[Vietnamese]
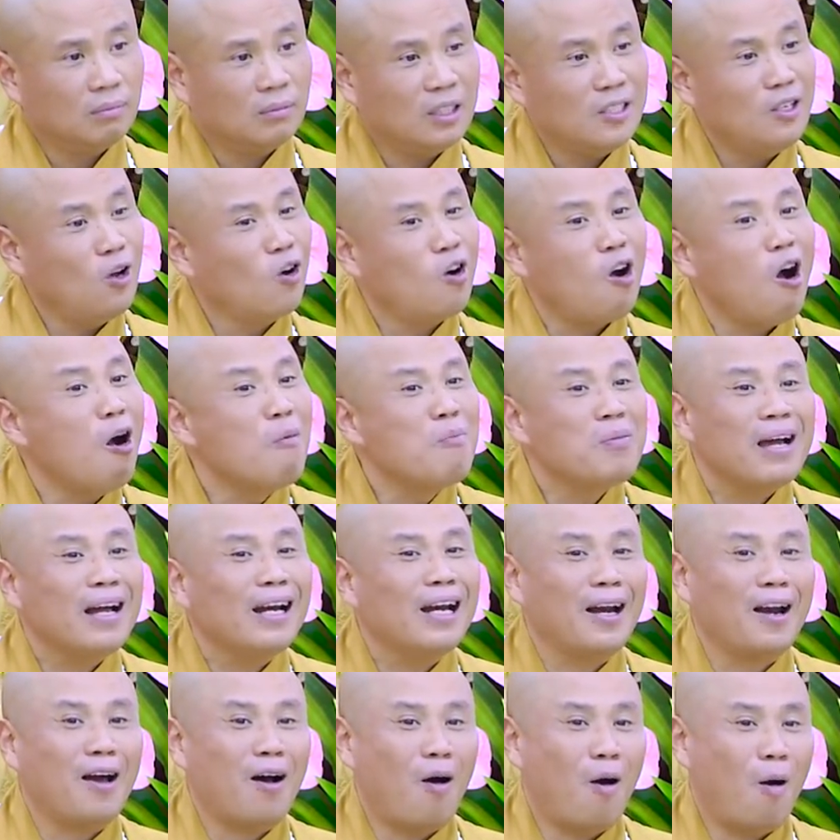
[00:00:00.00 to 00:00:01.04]
Nó vô khớp cái
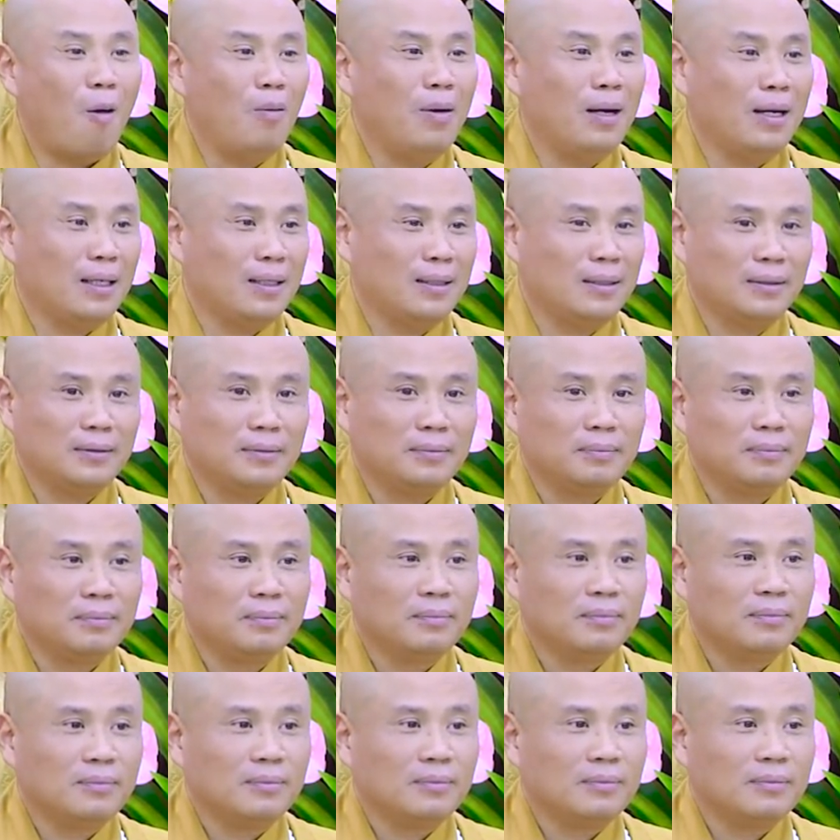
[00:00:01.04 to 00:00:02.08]
là nó ổn à.
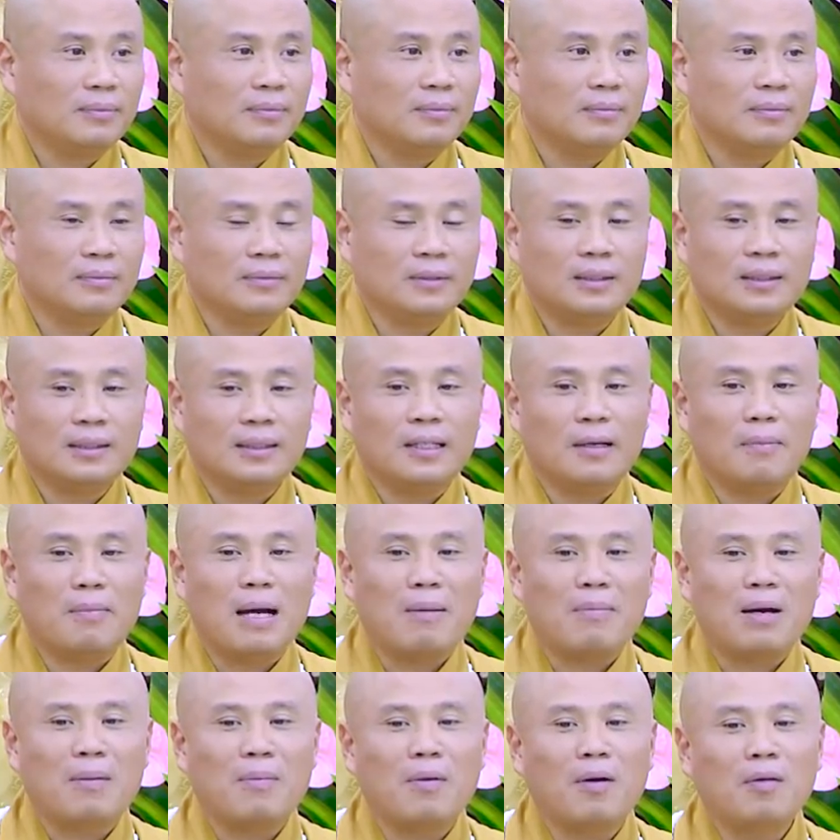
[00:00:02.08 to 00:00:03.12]
Giờ
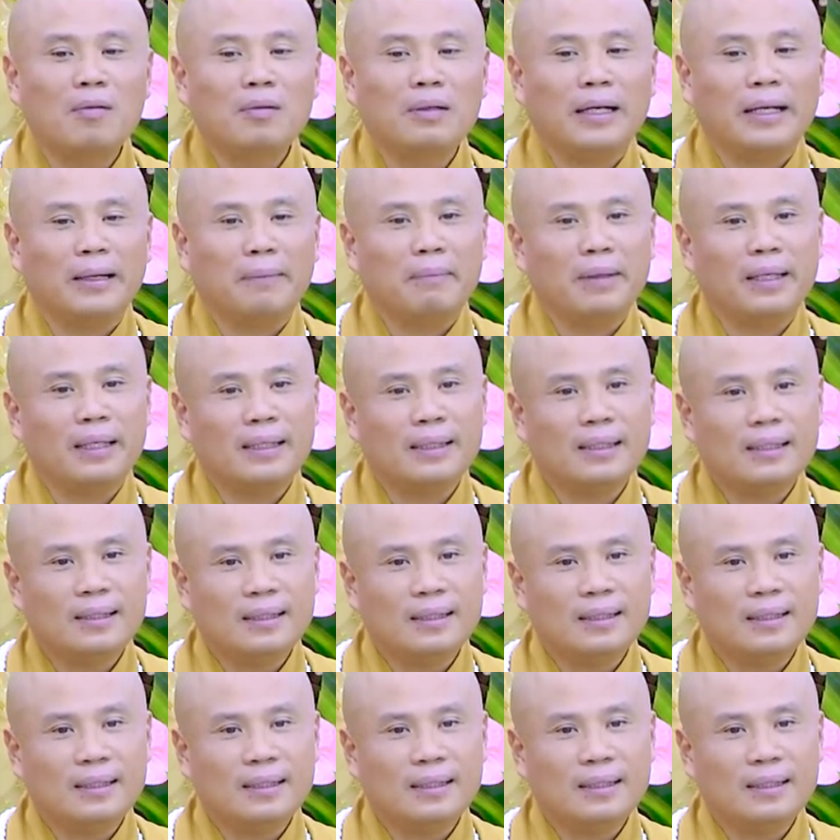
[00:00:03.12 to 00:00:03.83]
334 niệm nè.